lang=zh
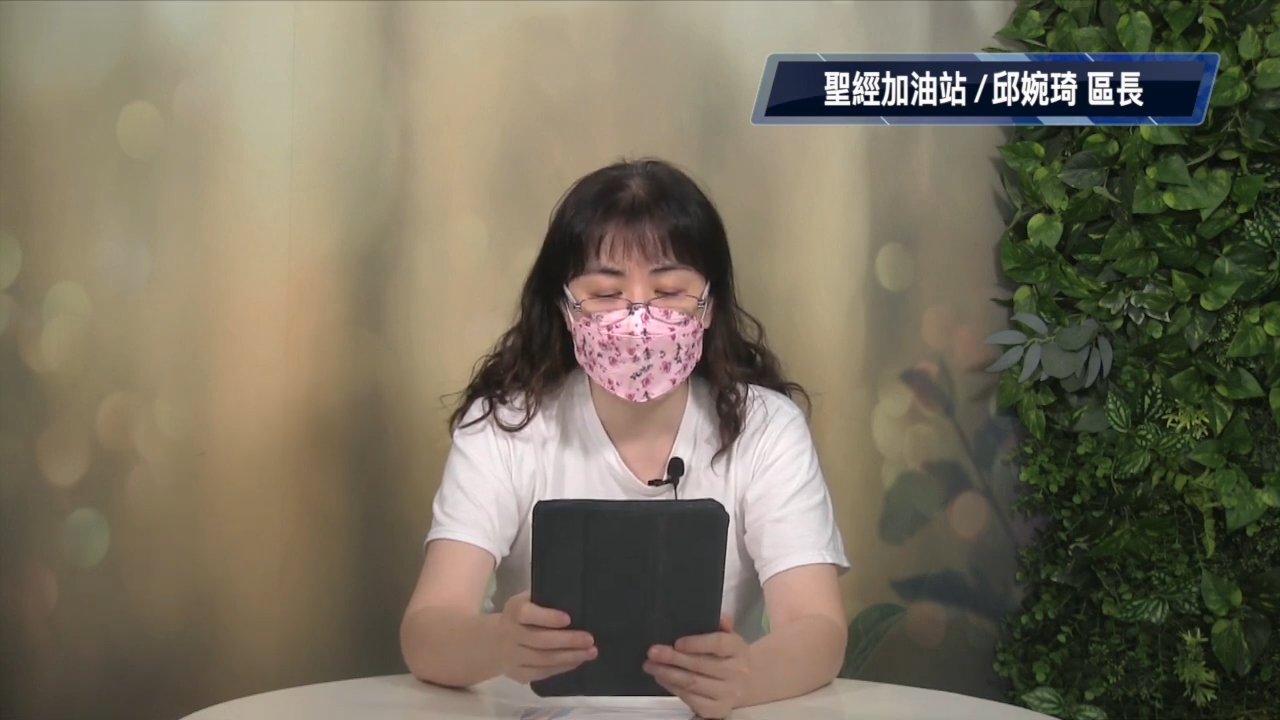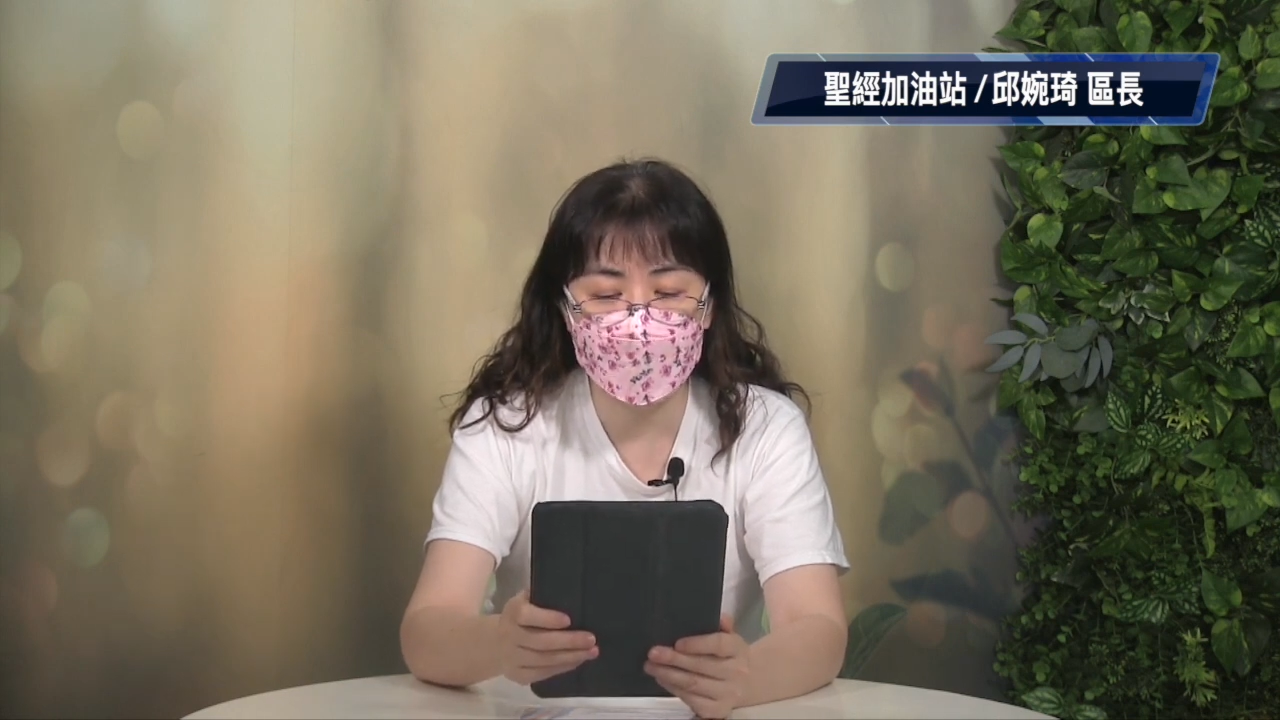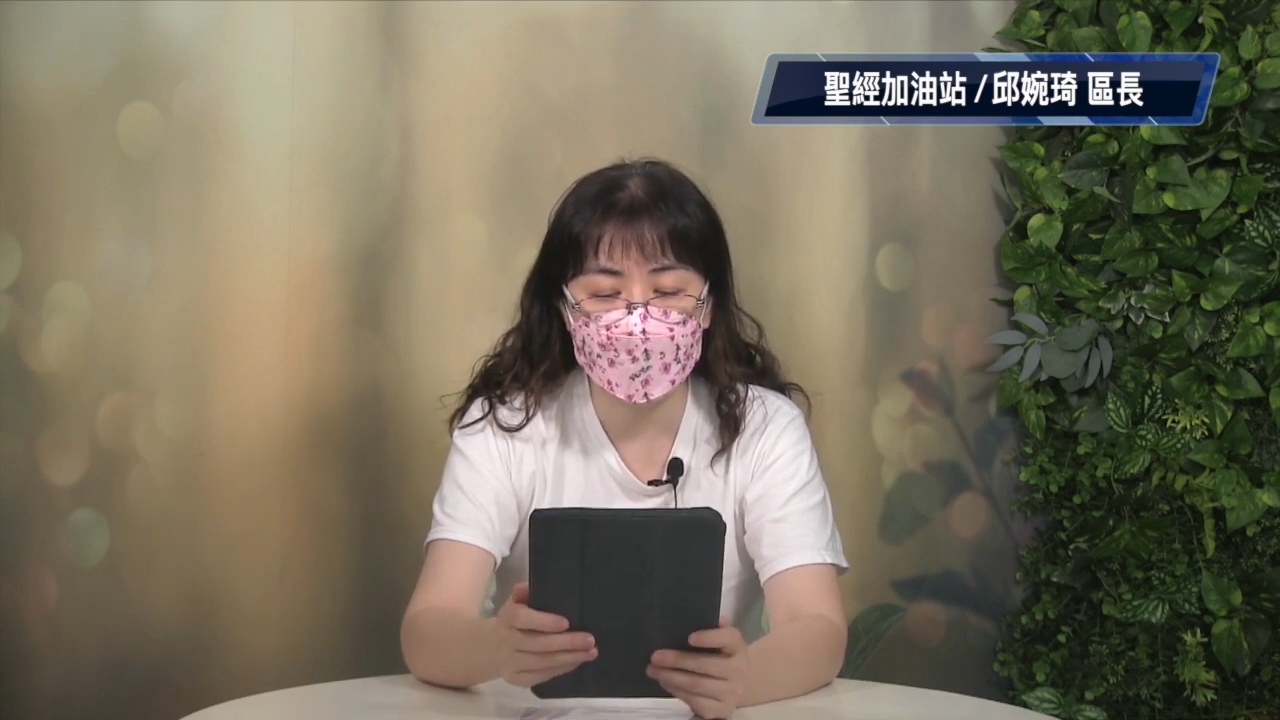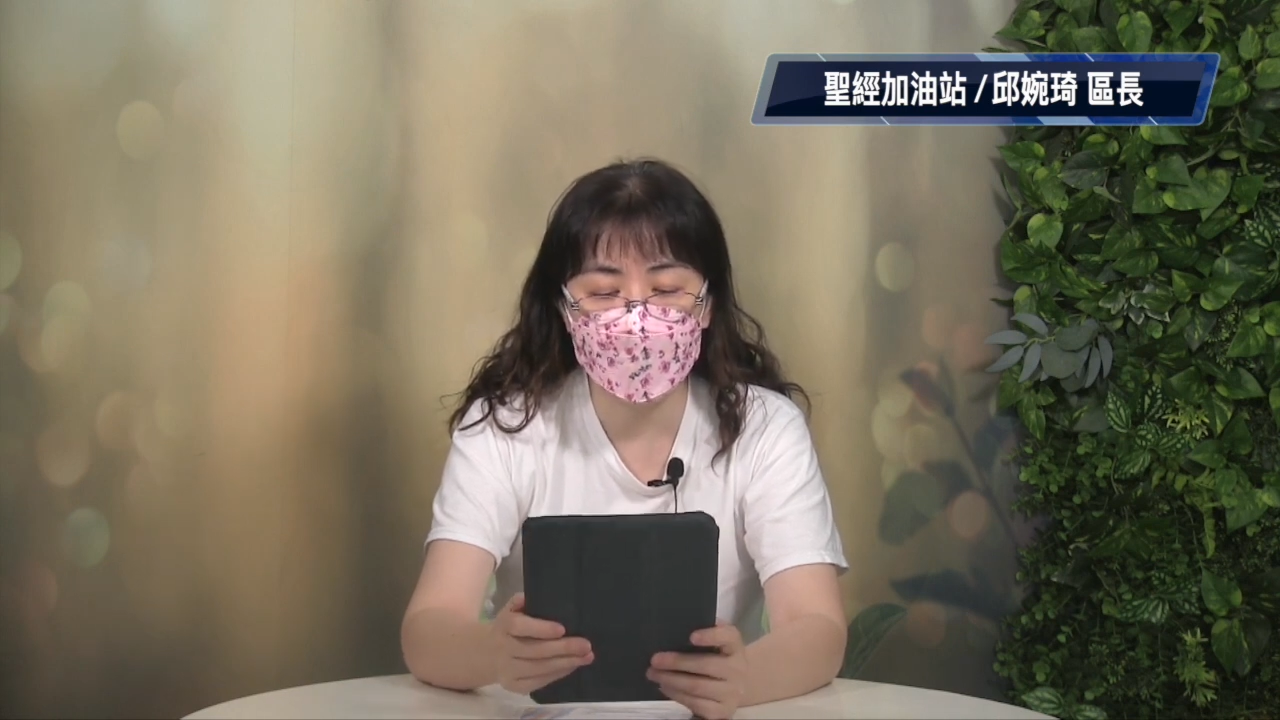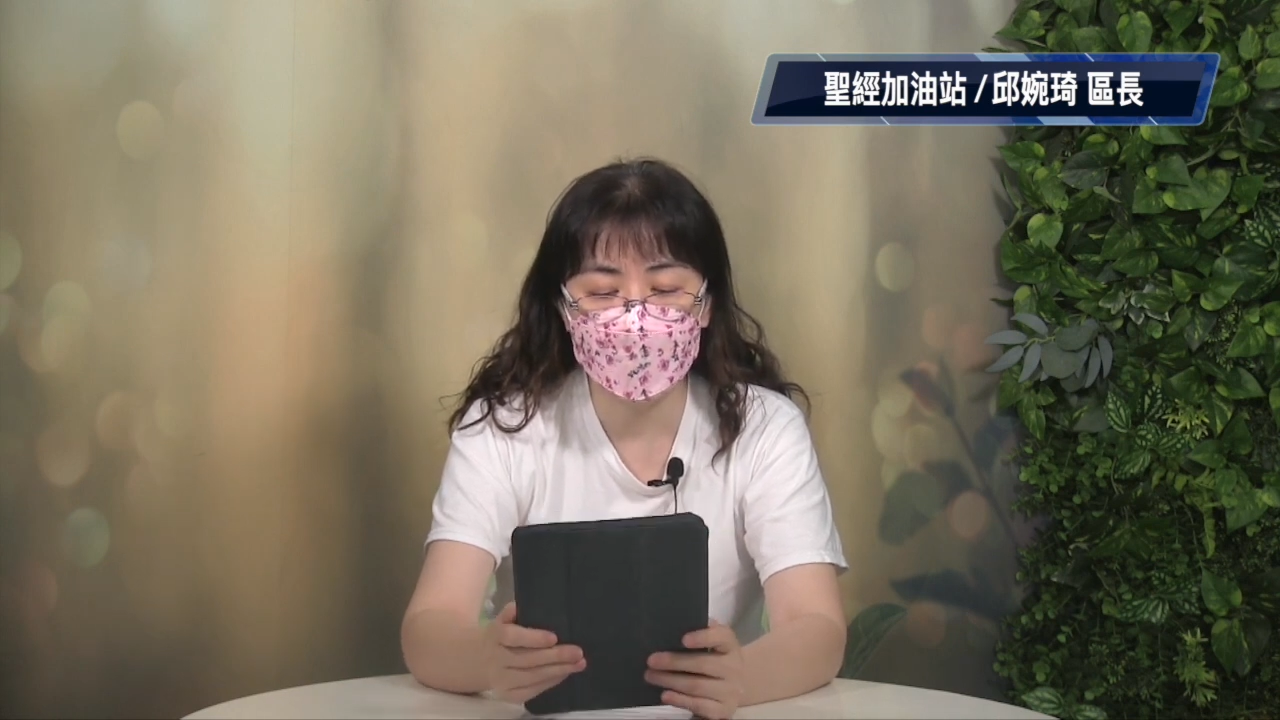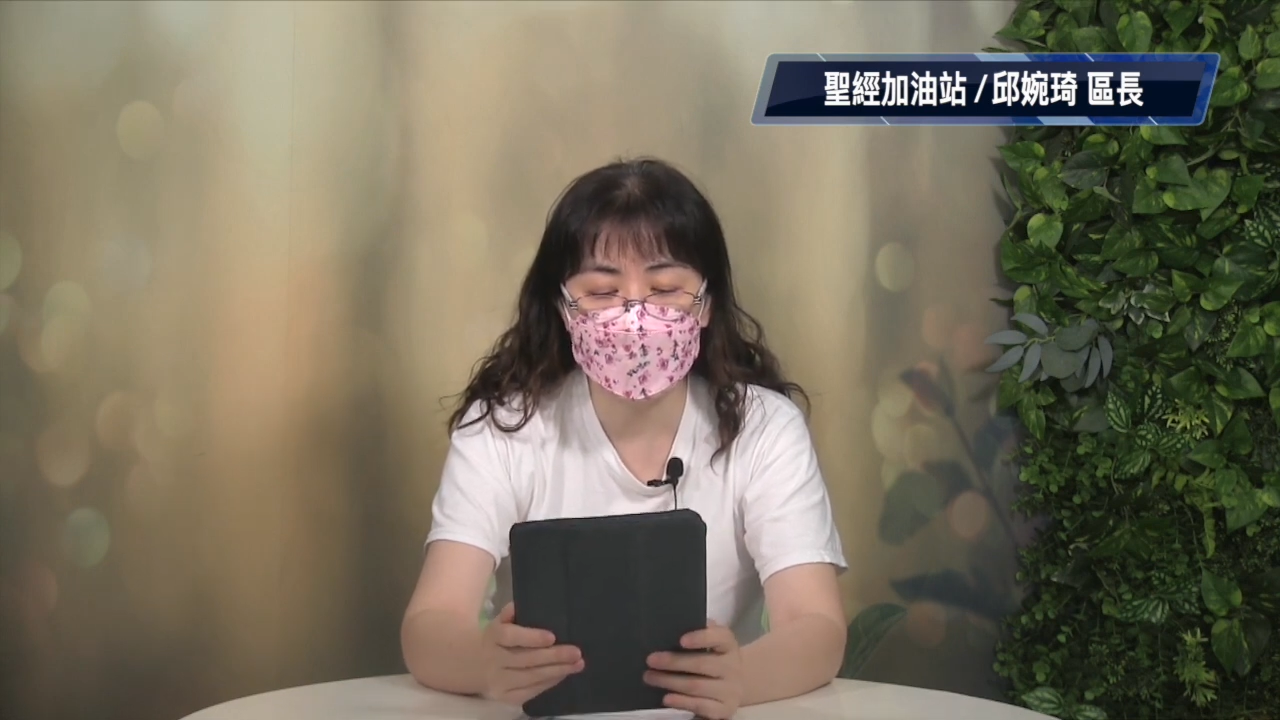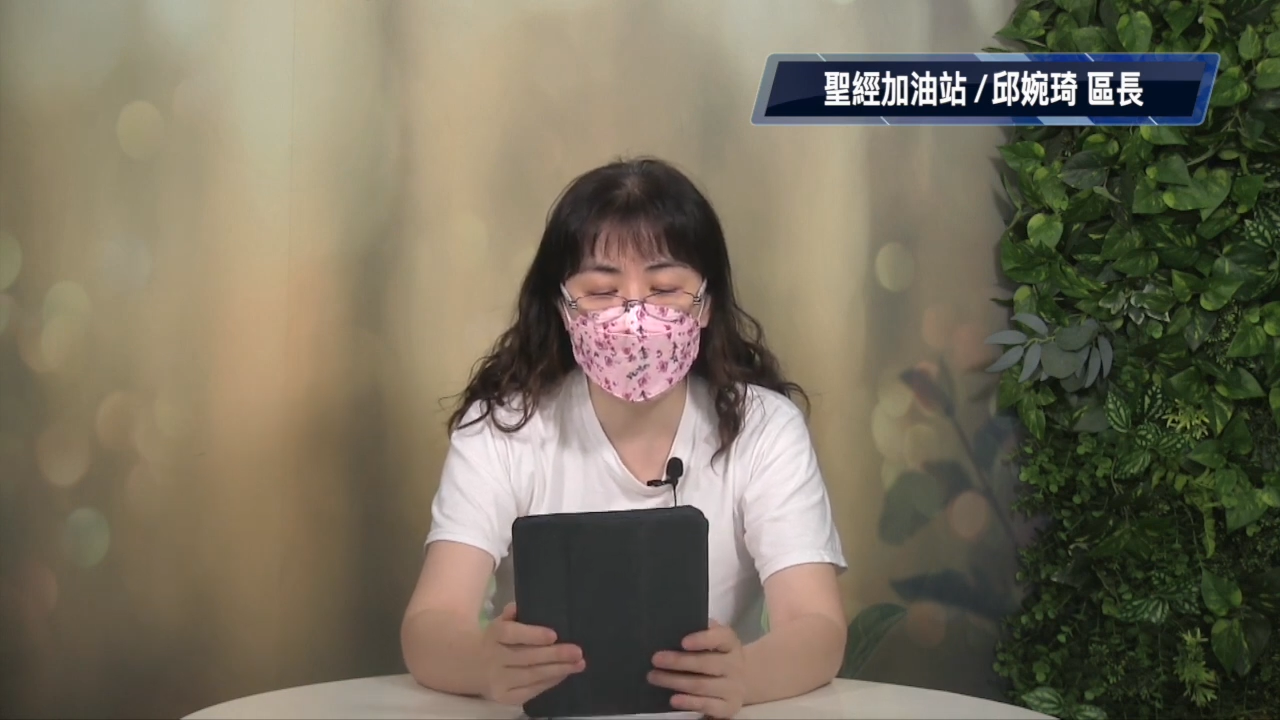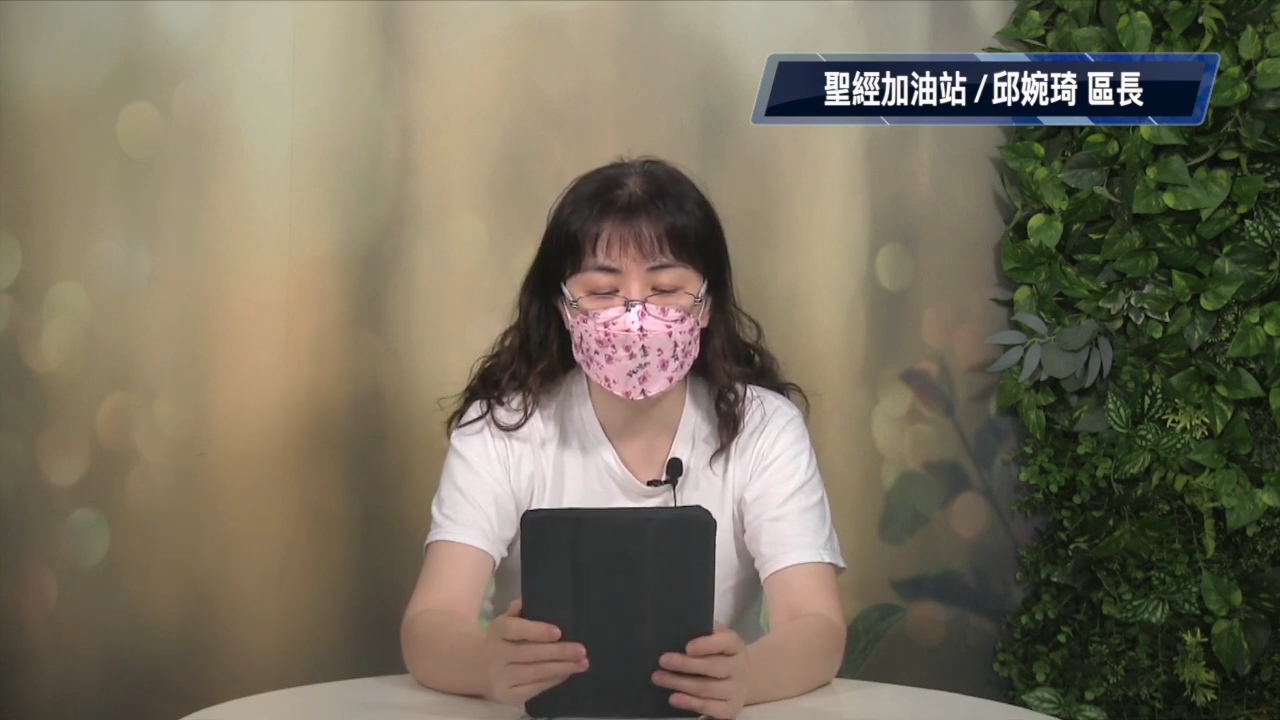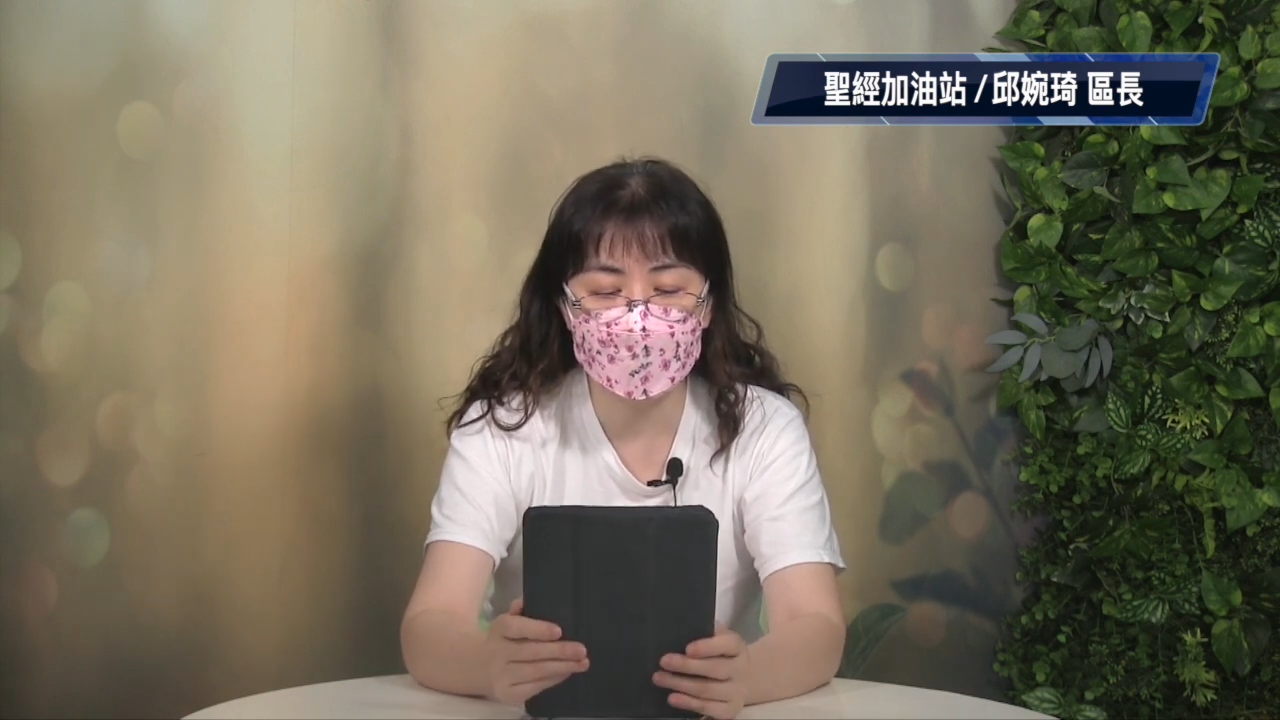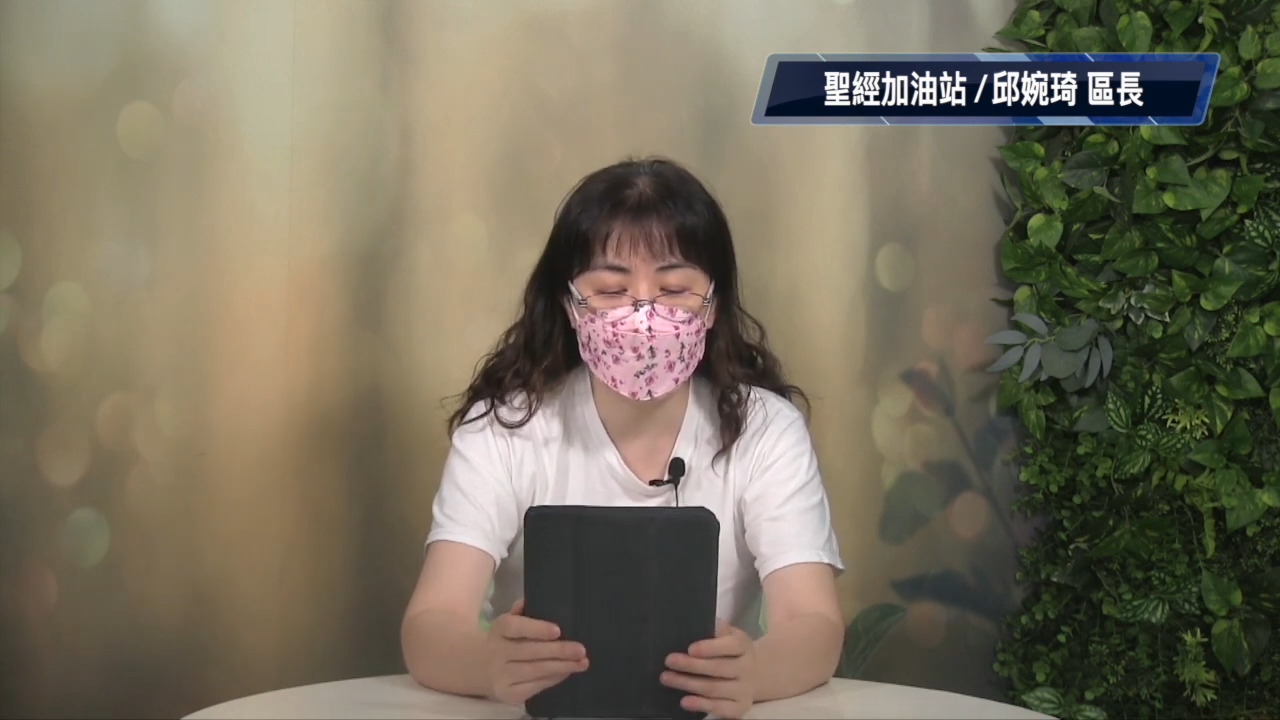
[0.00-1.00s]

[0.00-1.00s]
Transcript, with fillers: 乃要当